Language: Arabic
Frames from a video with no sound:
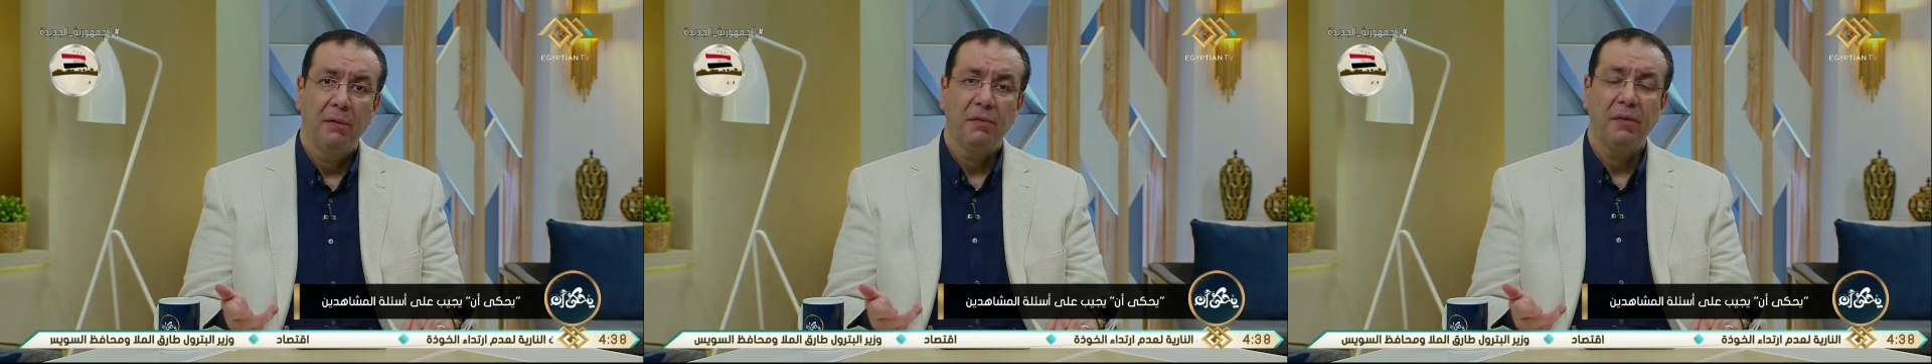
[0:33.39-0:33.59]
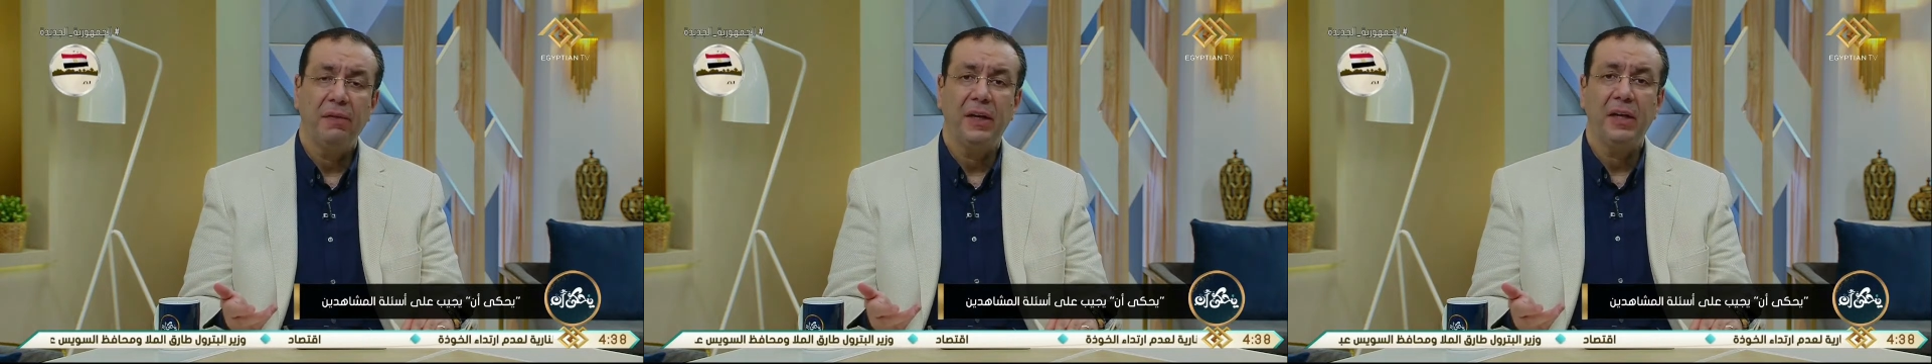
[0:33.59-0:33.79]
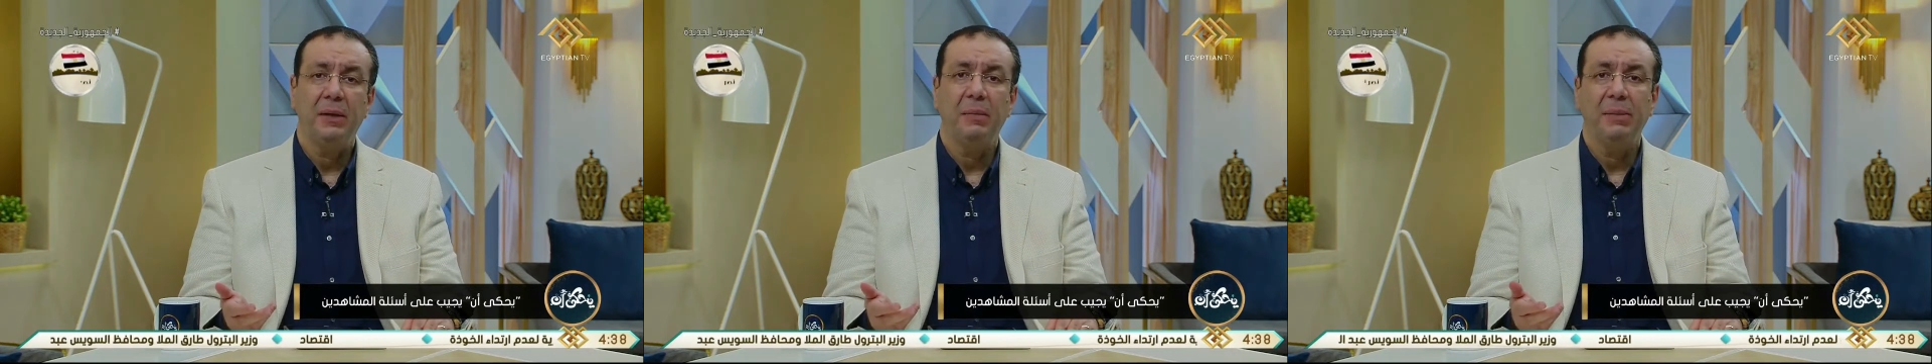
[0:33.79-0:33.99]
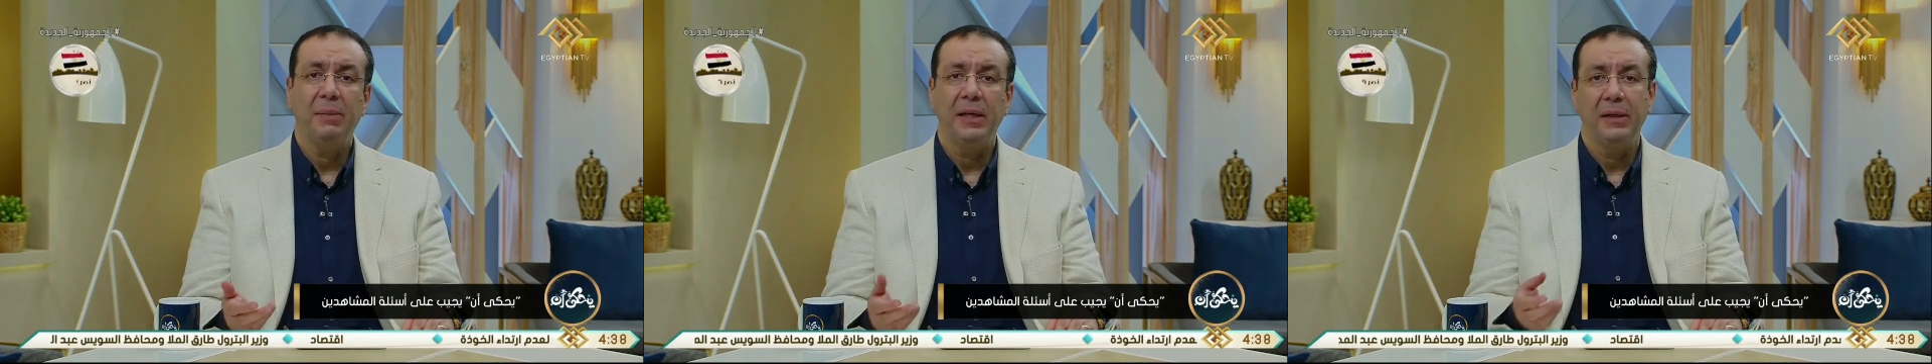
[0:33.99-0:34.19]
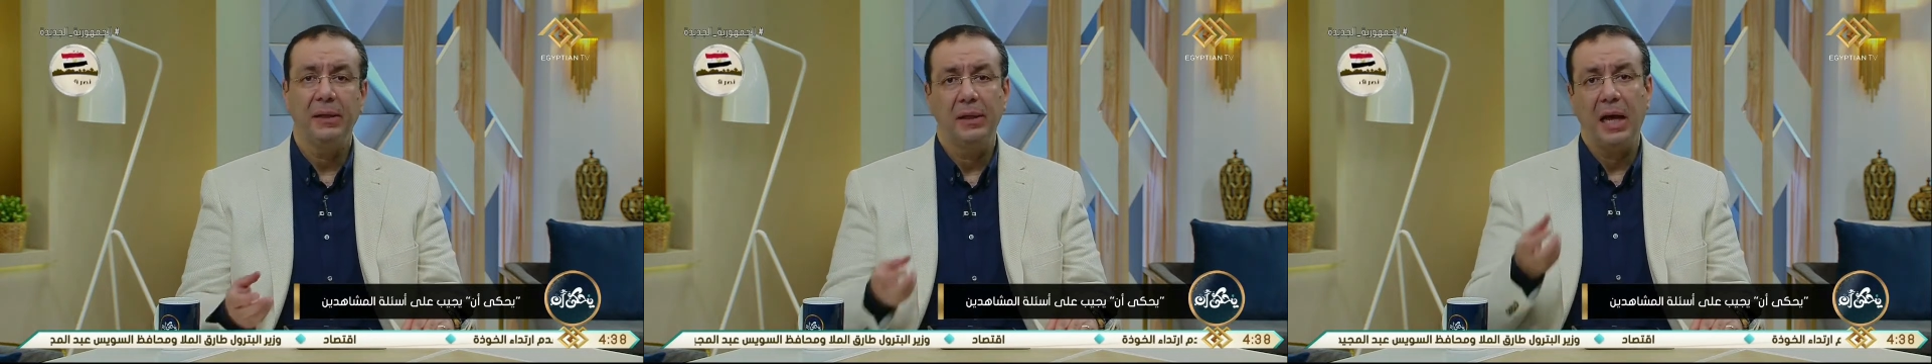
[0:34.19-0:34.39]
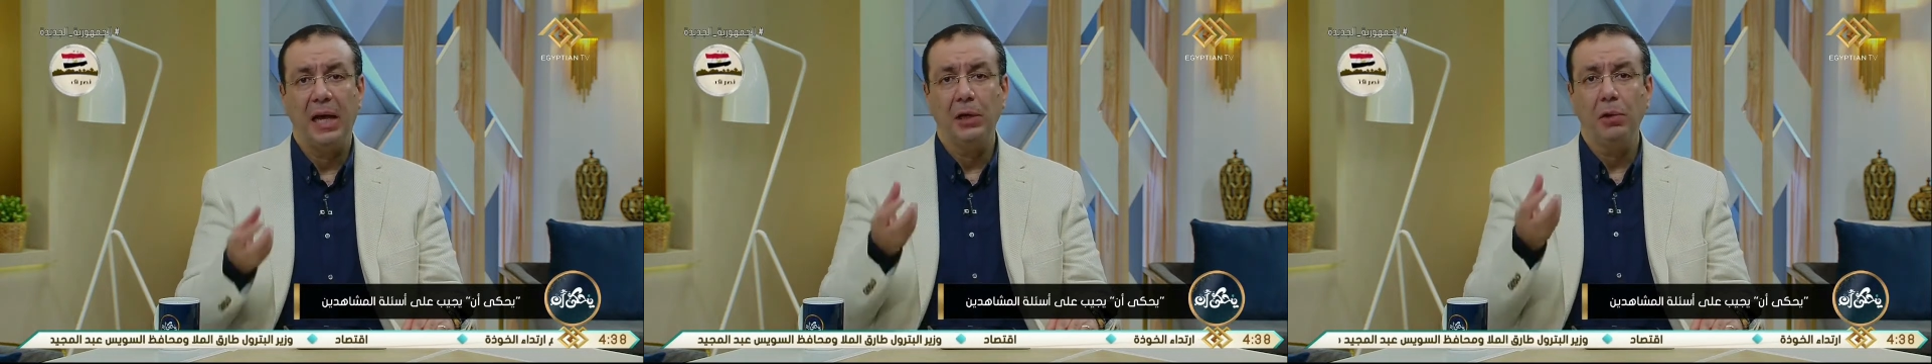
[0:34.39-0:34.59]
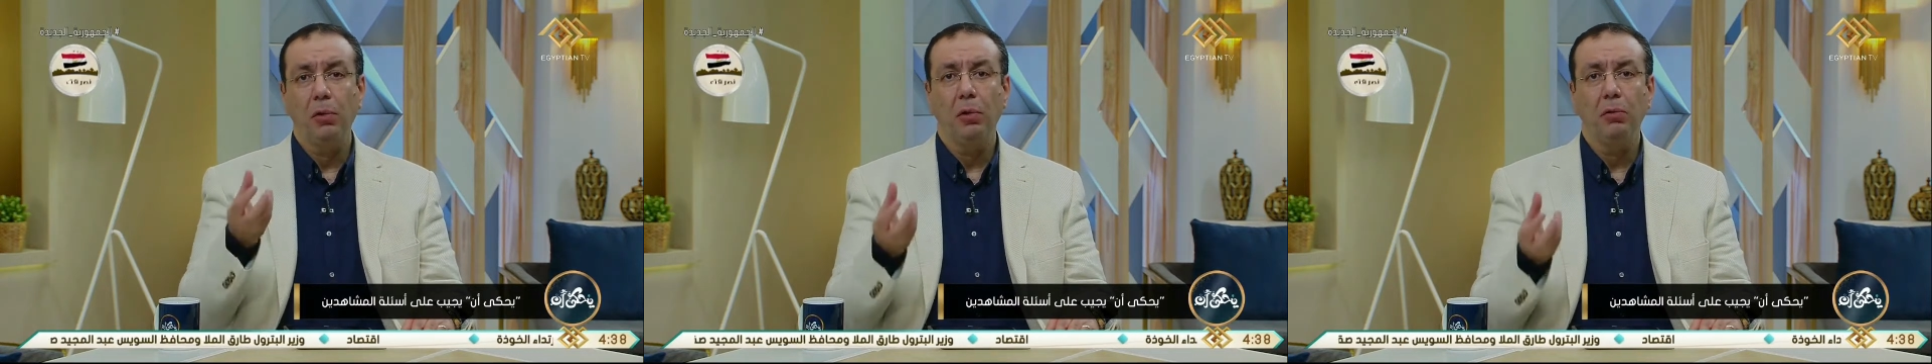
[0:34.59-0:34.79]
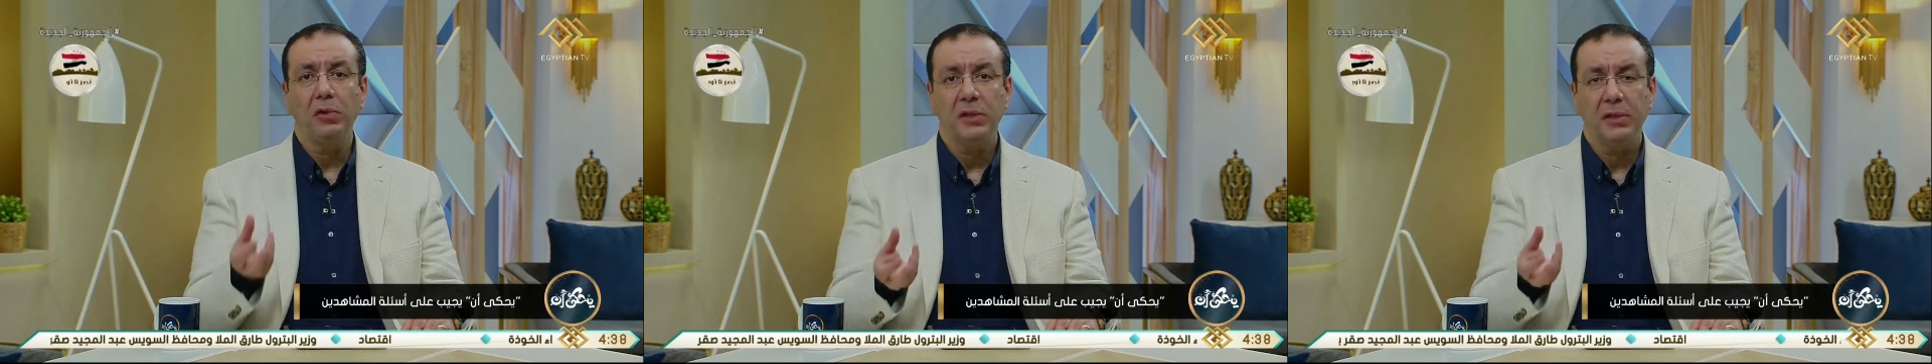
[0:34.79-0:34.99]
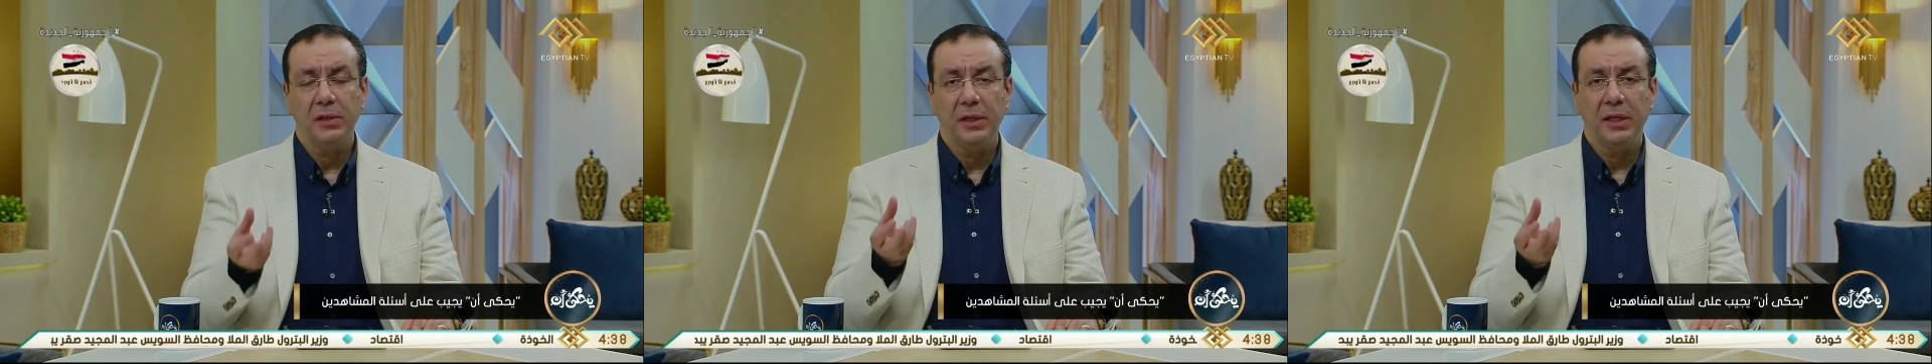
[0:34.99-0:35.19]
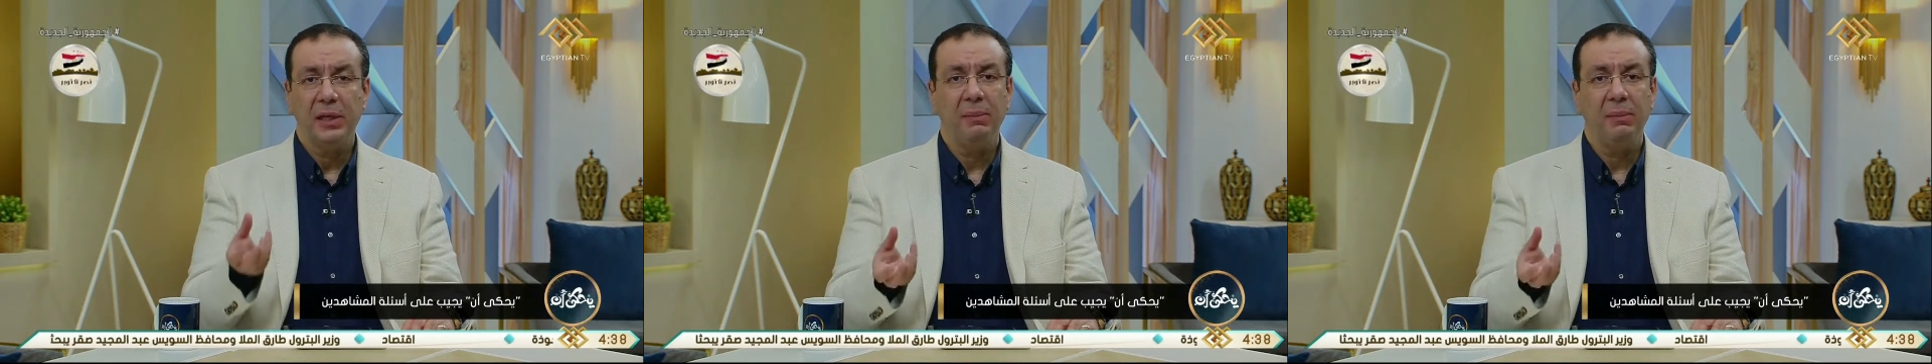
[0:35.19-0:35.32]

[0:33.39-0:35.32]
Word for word: في فرق ما بين الجلوس